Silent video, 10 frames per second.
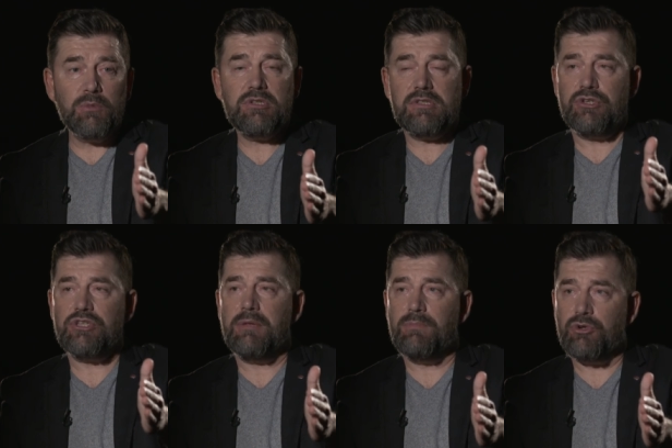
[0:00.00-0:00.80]

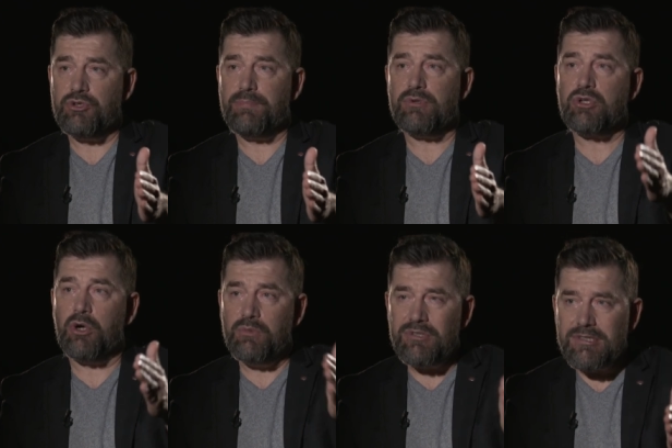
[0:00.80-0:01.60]
komunistyczne bądź
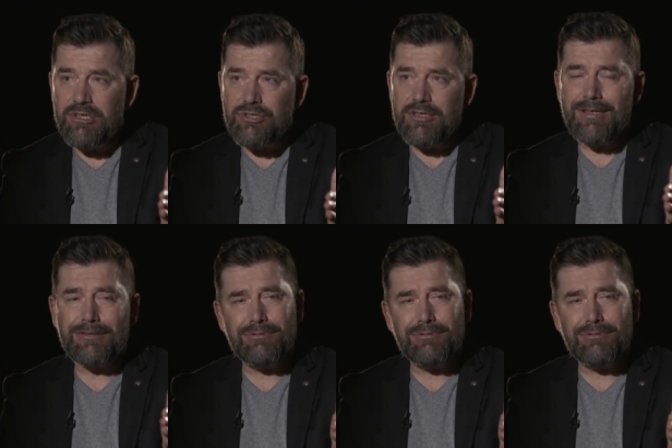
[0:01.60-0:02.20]
postkomunistyczne,